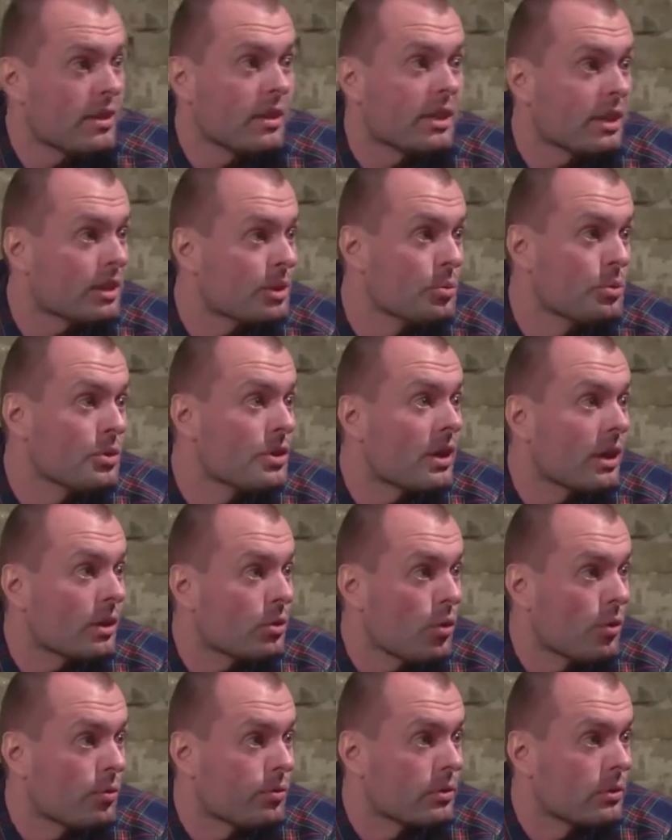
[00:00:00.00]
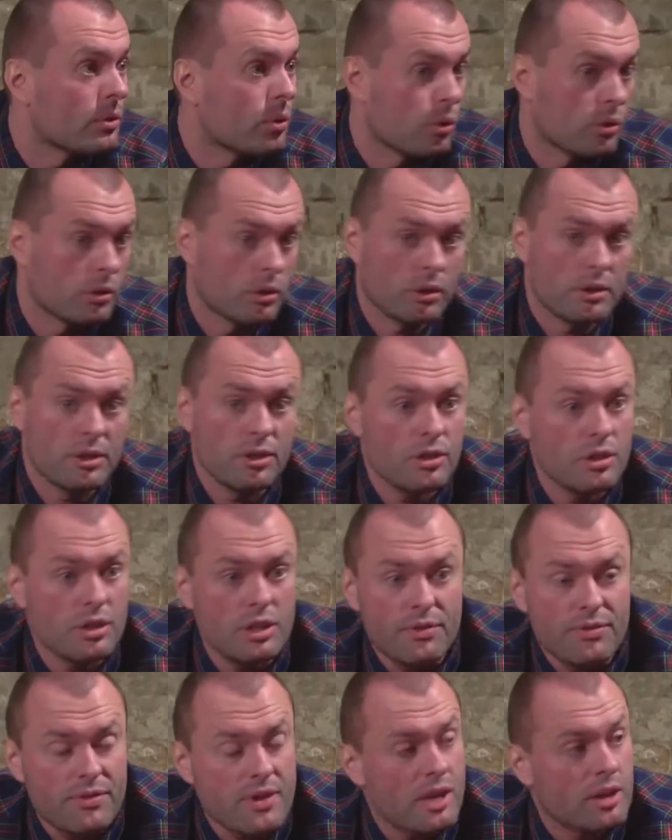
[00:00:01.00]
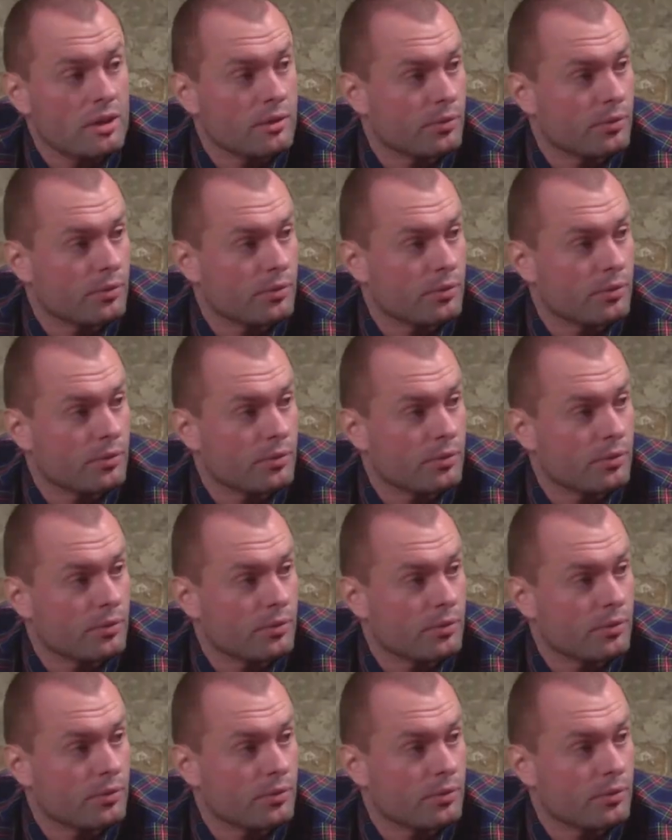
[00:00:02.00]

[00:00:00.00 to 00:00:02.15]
к этому не готов. Он не верит